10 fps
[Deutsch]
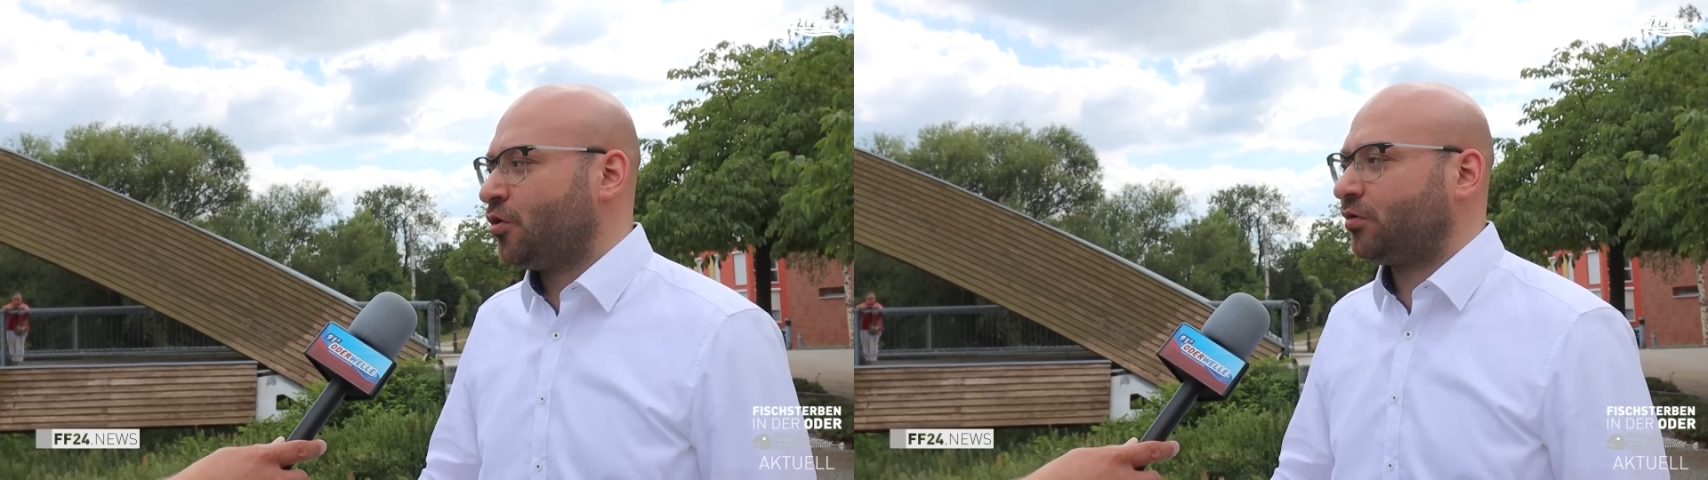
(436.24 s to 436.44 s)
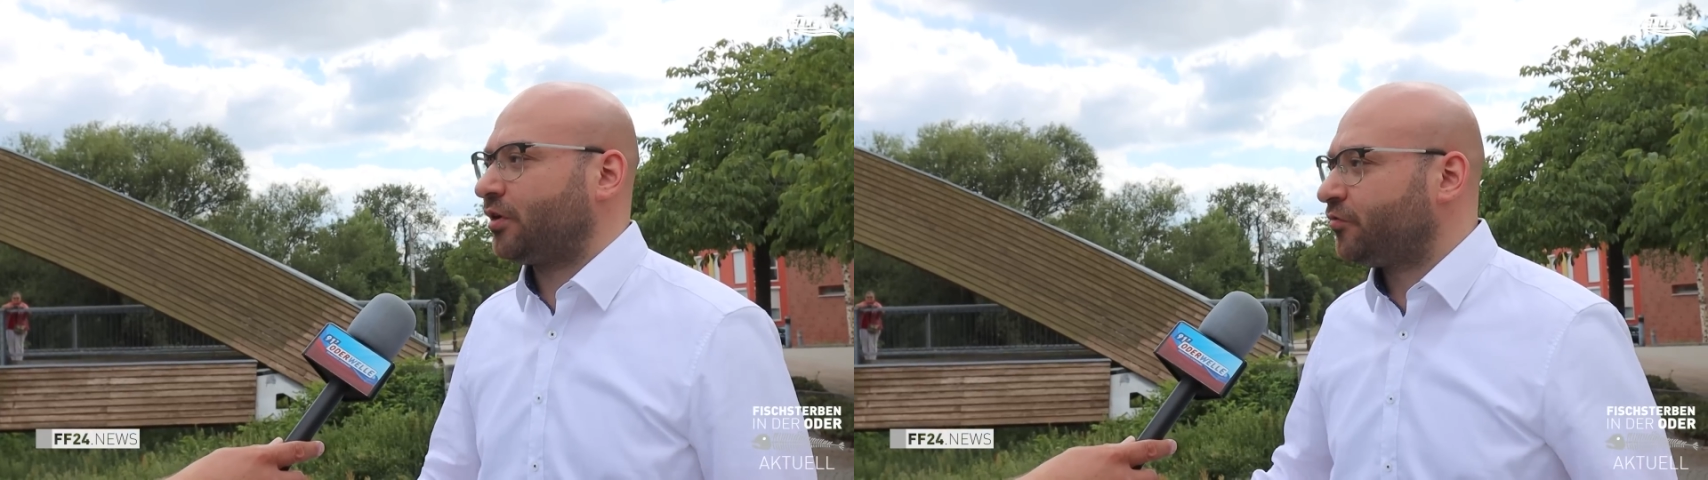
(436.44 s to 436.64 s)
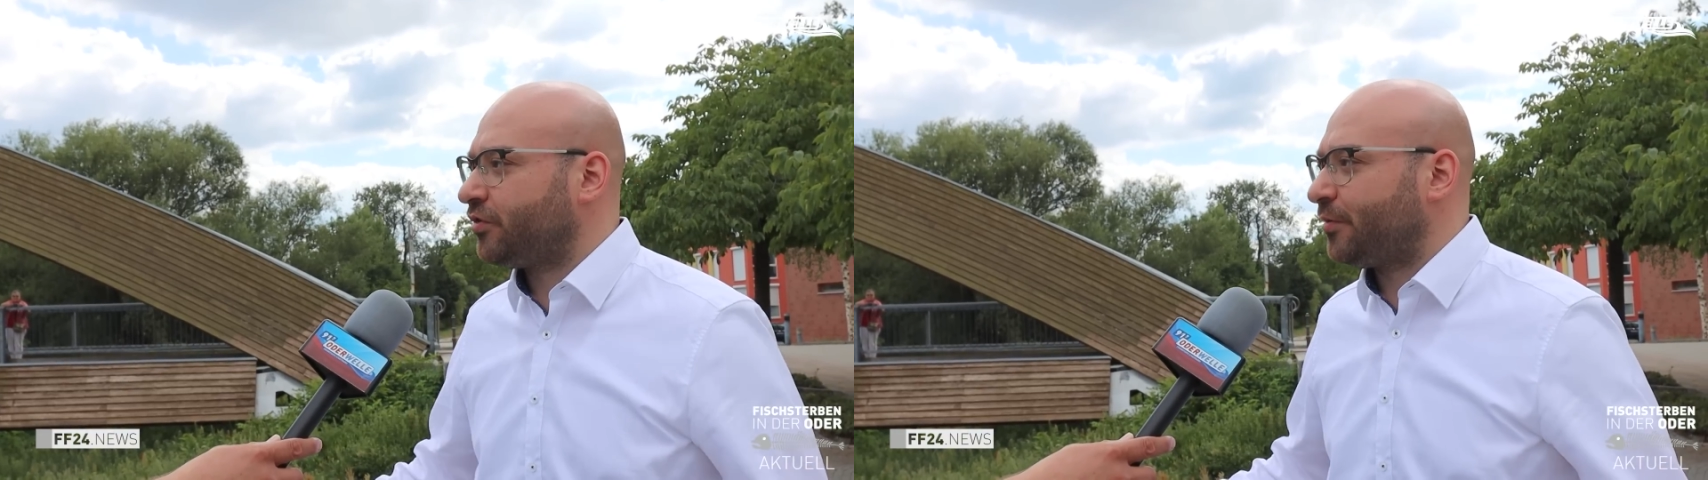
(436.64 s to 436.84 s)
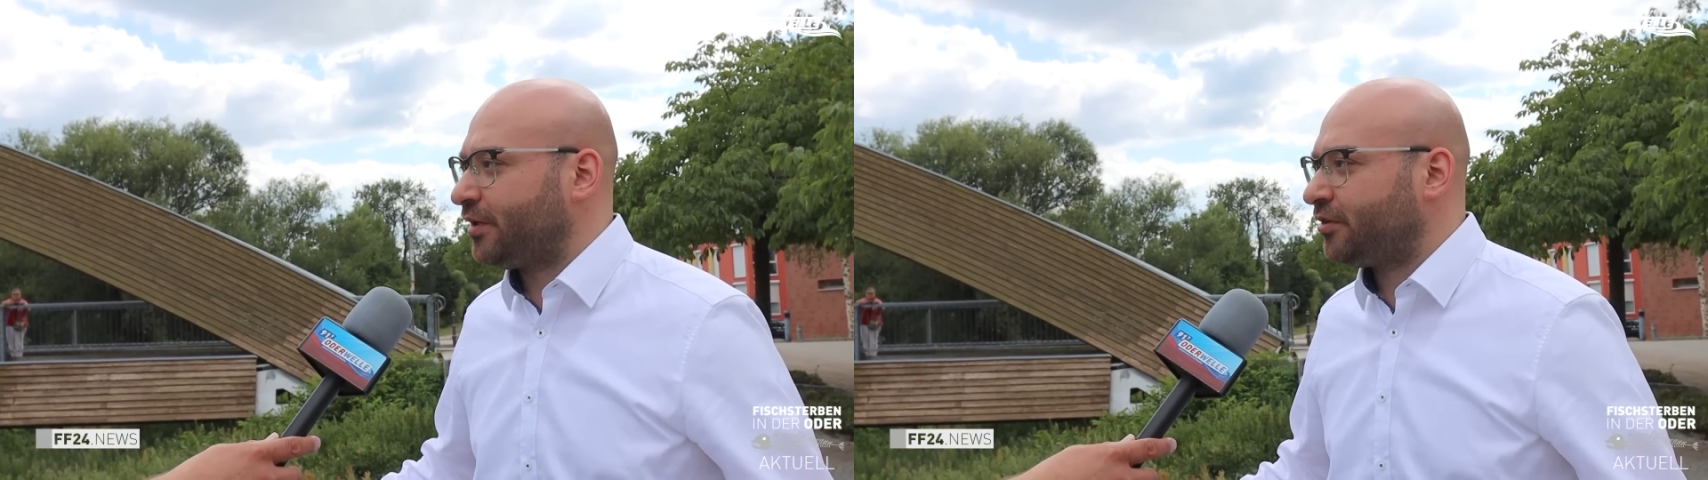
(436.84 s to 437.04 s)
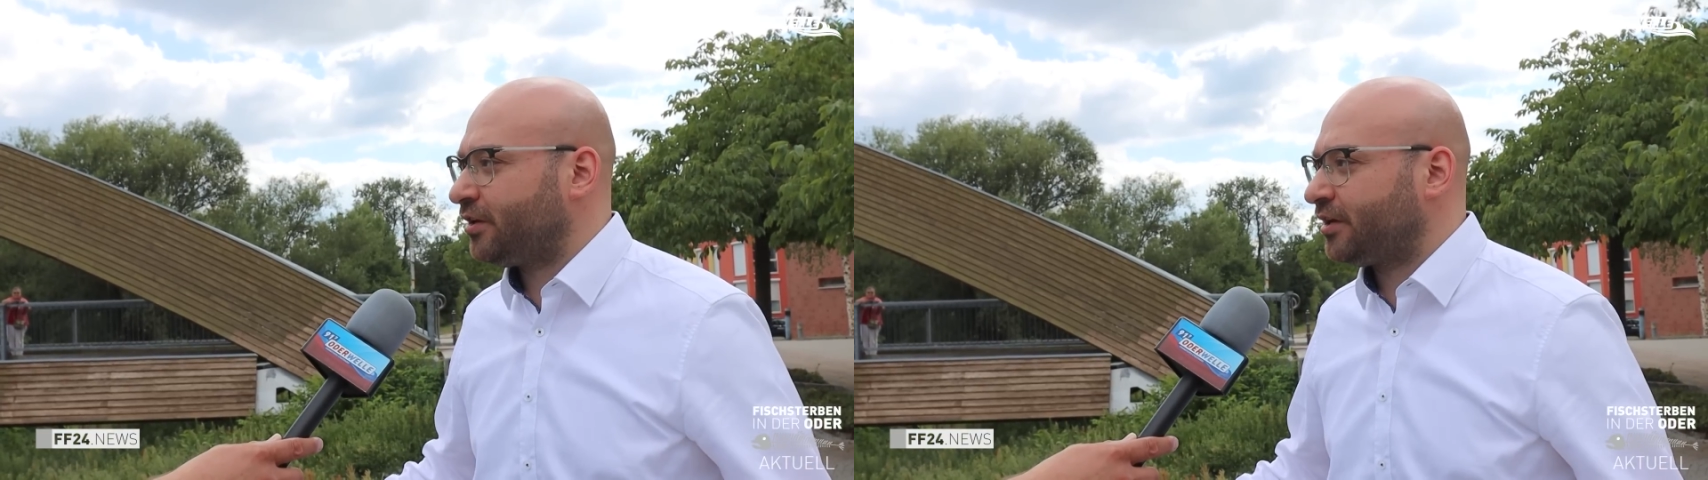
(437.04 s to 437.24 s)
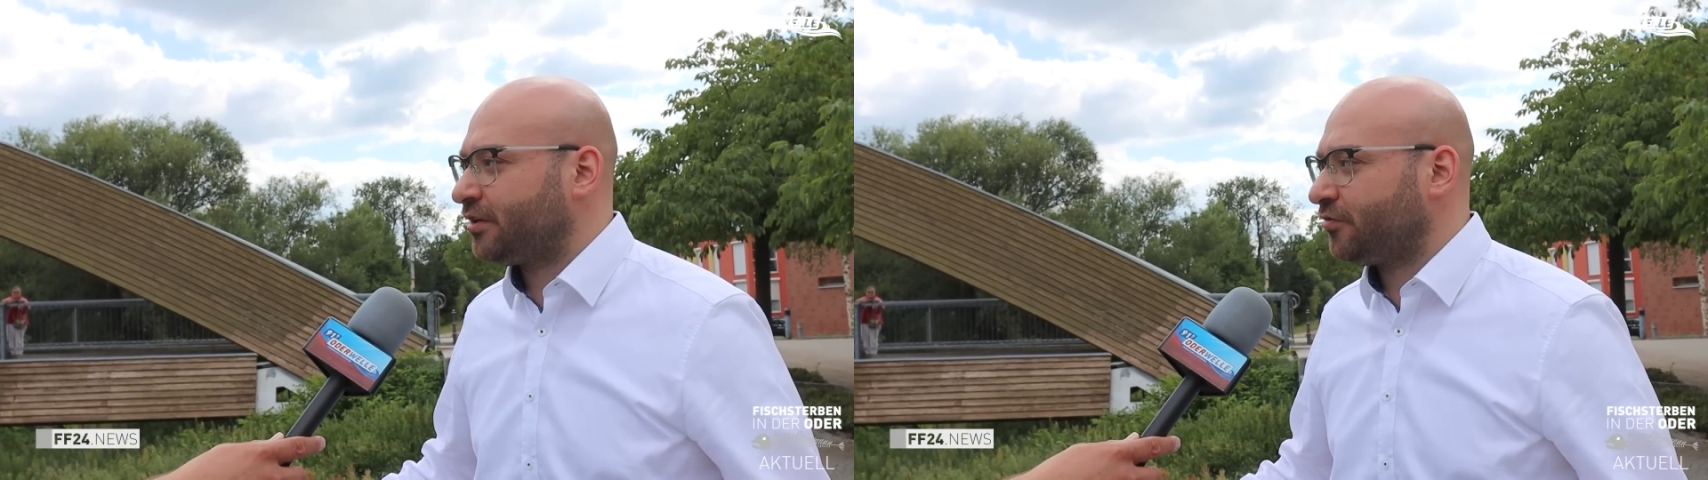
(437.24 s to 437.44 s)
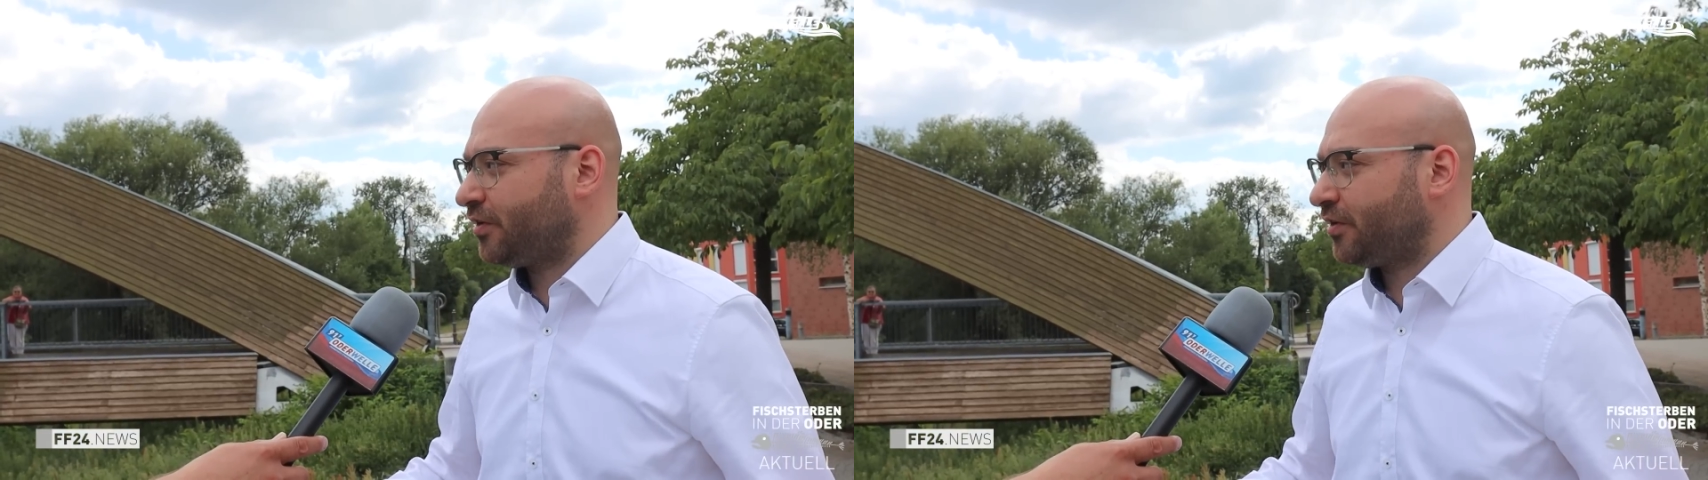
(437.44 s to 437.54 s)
Und da sind wir am Ende der Kette,